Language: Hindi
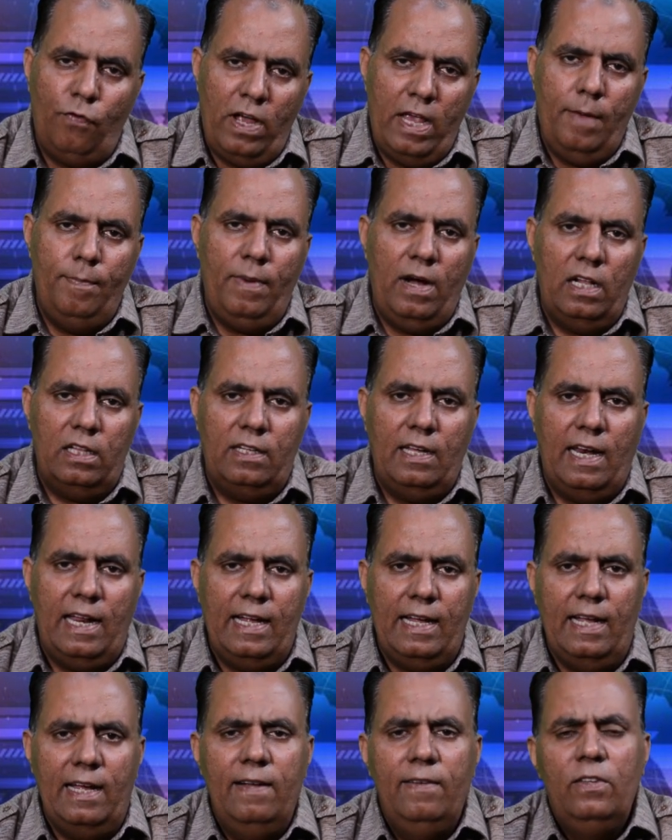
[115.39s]
वही बात
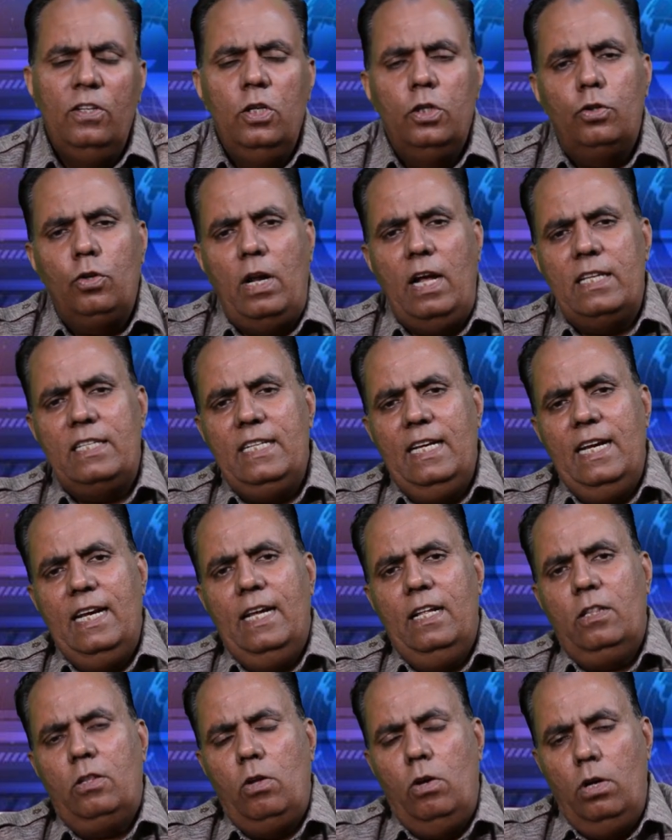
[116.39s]
करेंगे चुनाचे
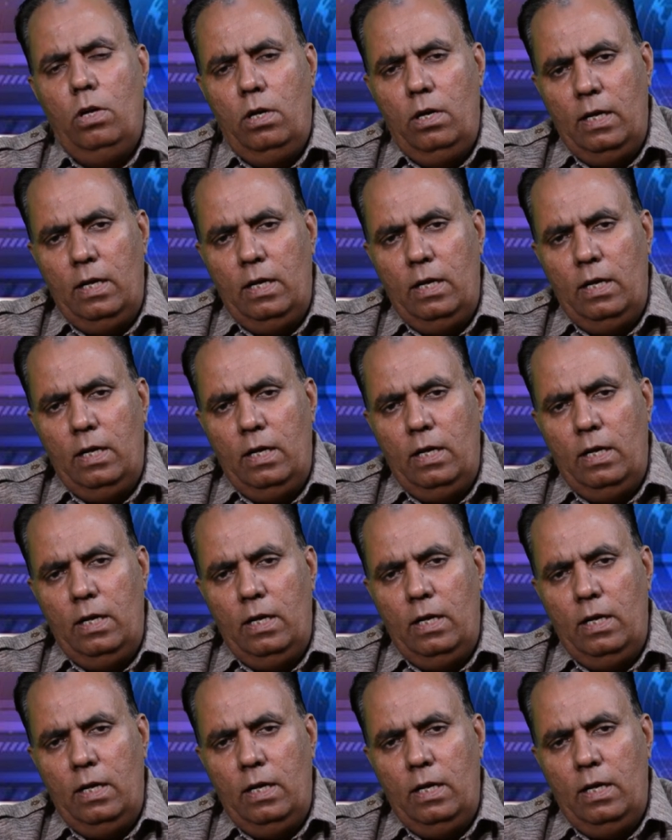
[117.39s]
तो